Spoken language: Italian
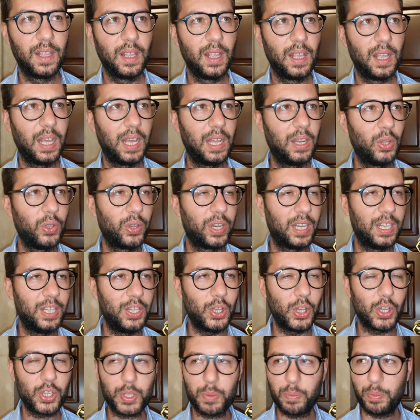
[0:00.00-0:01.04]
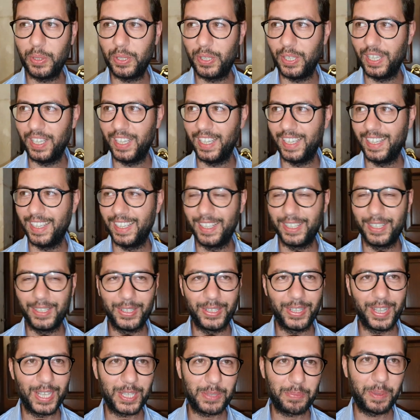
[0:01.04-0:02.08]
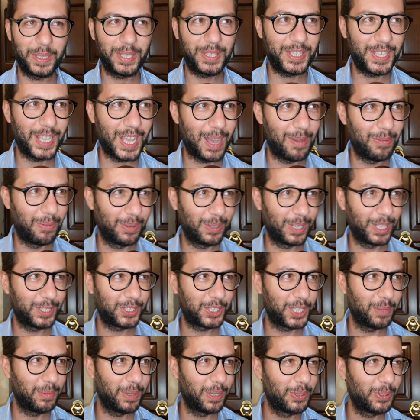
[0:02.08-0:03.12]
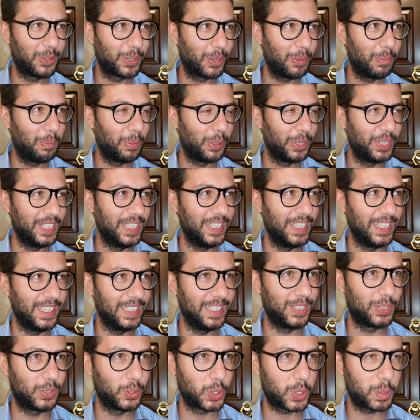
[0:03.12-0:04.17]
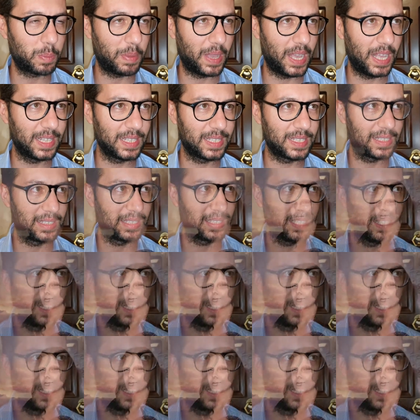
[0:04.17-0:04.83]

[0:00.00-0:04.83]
Allora, gli ospiti aspettiamo, lasciamo ancora un po' di, di suspense,